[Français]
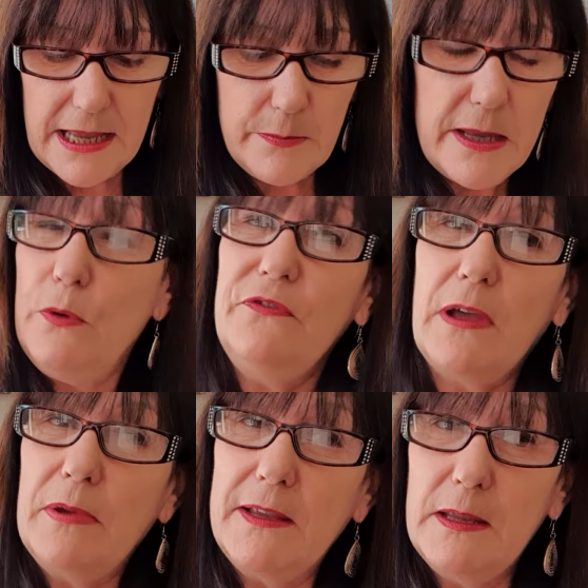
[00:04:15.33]
eh bien, lui
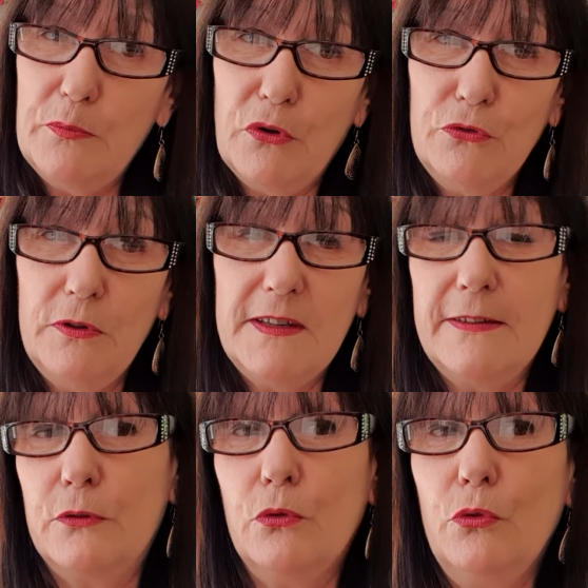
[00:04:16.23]
fabrique des pendules
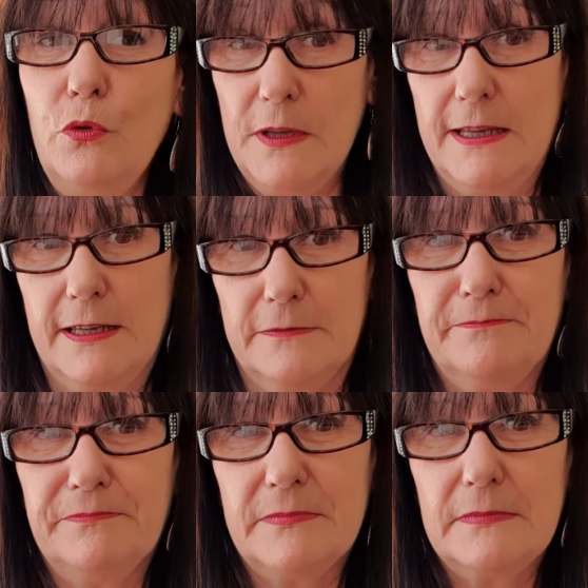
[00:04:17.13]
qui sont uniques.
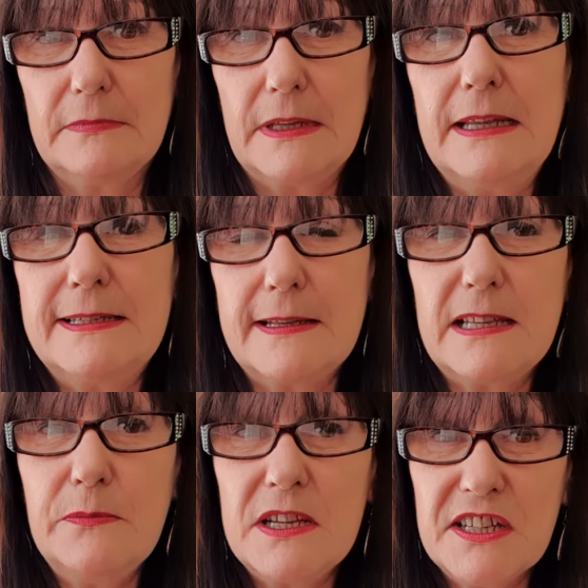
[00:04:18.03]
Et ça,
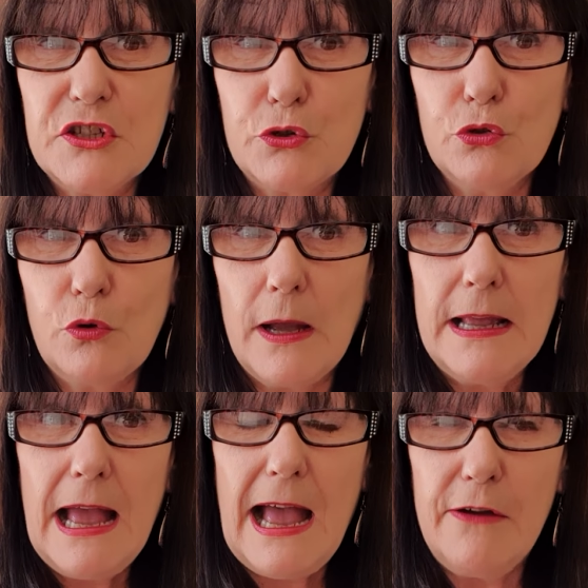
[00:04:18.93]
c'est majestueux, quoi.
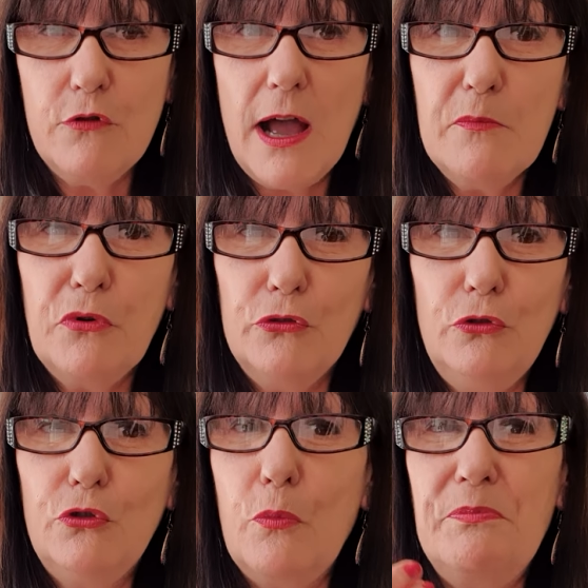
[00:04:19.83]
Avoir un
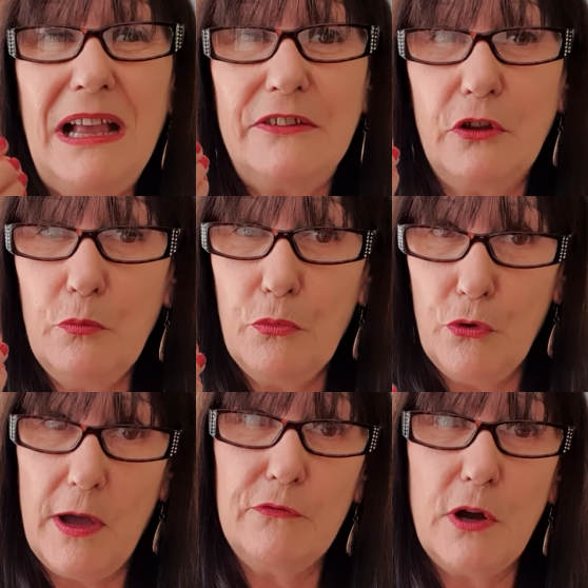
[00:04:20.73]
pendule que personne ne
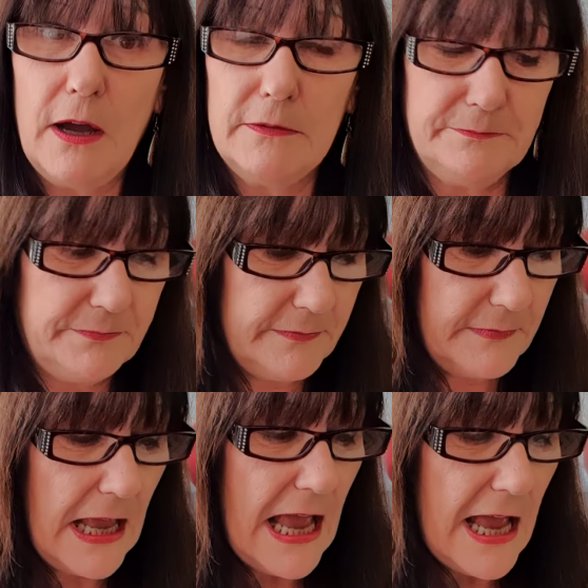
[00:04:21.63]
peut avoir.
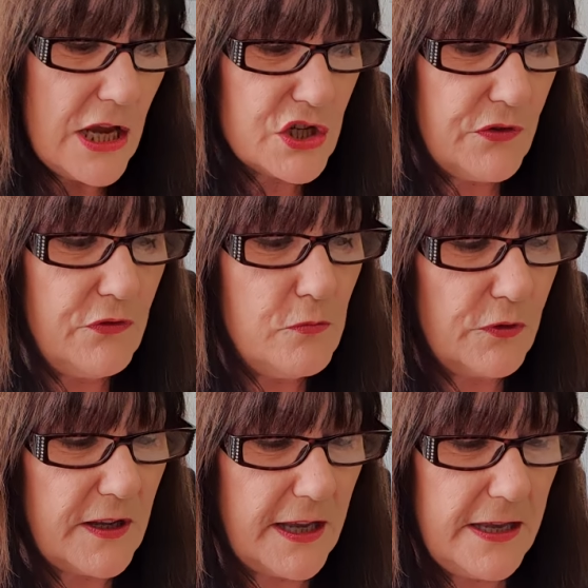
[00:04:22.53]
Je vais vous
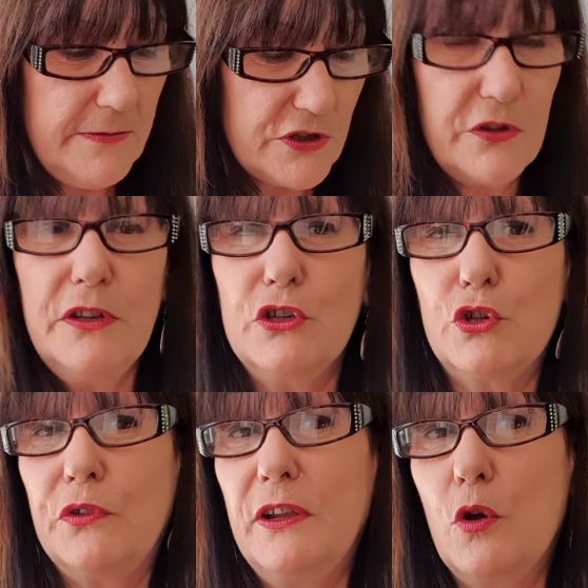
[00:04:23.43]
montrer,
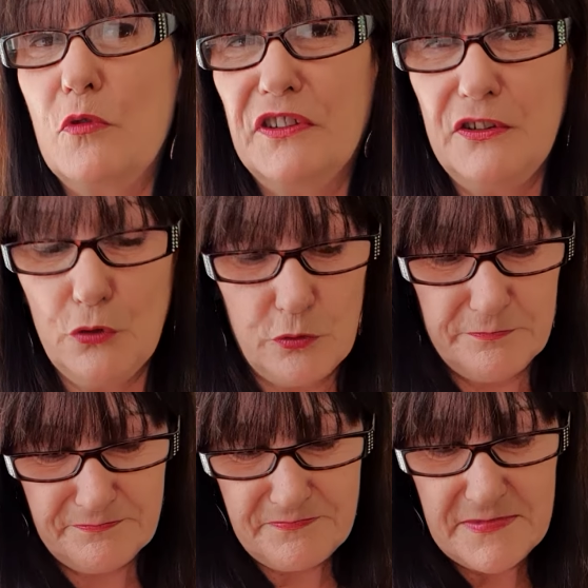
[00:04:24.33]
j'en ai, commandé deux.